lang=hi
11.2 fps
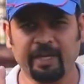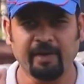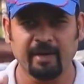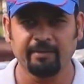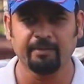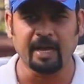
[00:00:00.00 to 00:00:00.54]
के
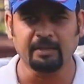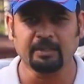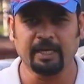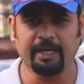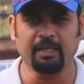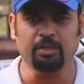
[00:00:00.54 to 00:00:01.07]
बारे में बात
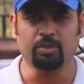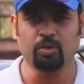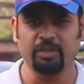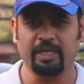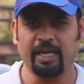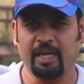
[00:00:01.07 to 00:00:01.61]
करें
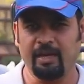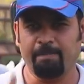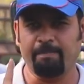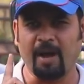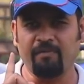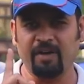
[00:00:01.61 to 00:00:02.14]
तो ये है
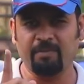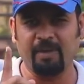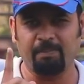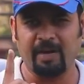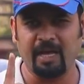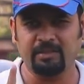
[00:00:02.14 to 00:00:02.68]
पावर
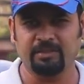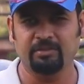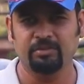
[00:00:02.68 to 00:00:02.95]
में प्लस